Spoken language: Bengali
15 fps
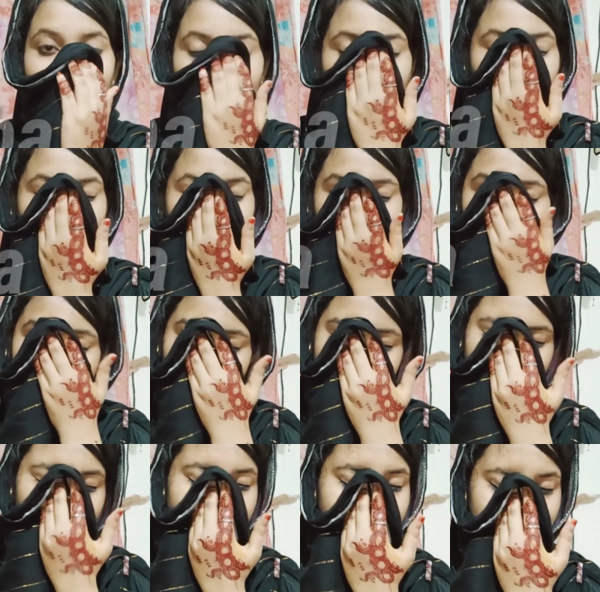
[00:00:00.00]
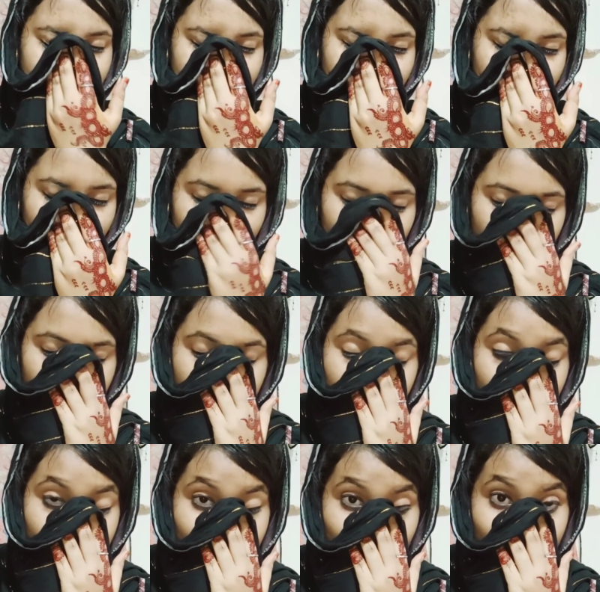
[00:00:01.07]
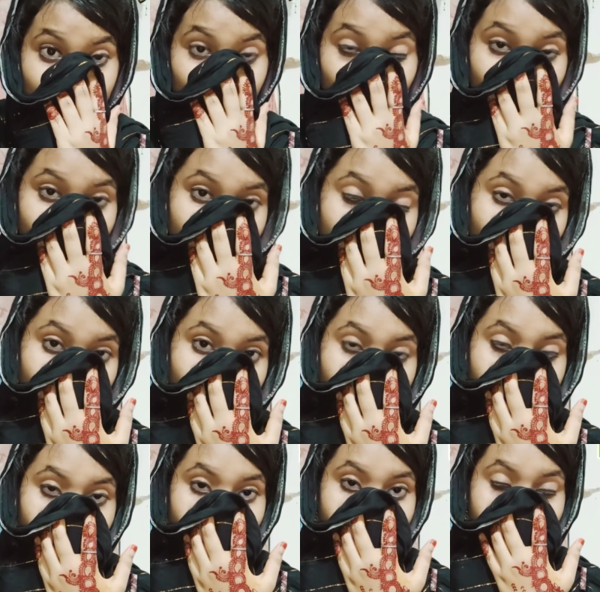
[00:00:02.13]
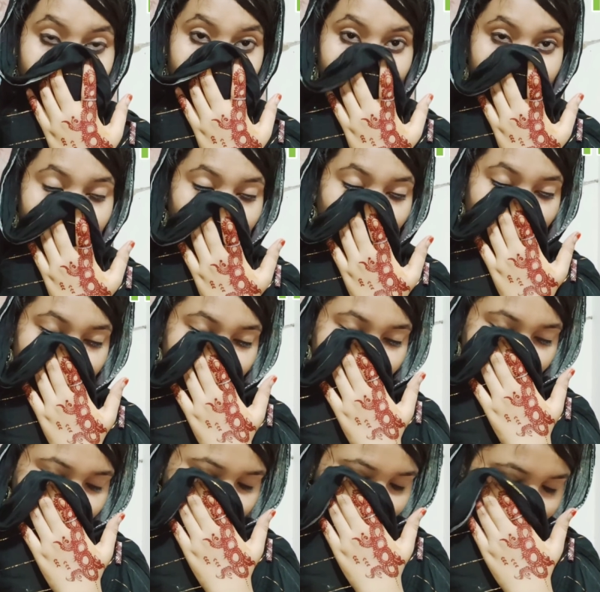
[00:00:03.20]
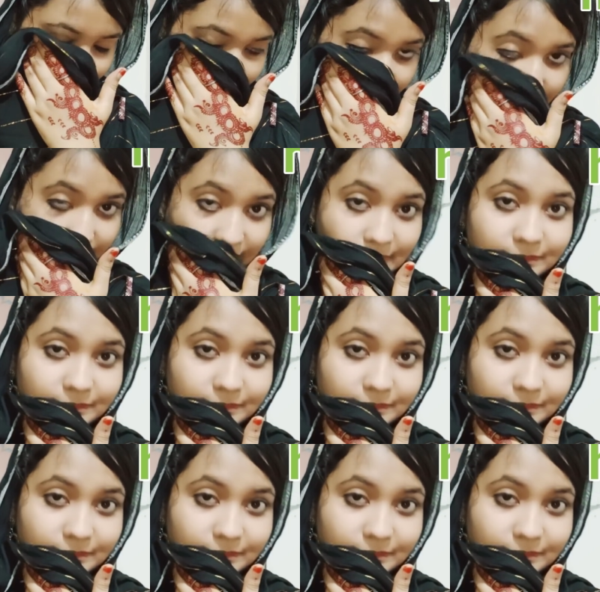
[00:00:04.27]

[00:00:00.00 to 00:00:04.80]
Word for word: অনেক দিন গেছে সে চারটা পাঁচটা মাস আমার সাথে অনেক খারাপ ব্যবহার করছে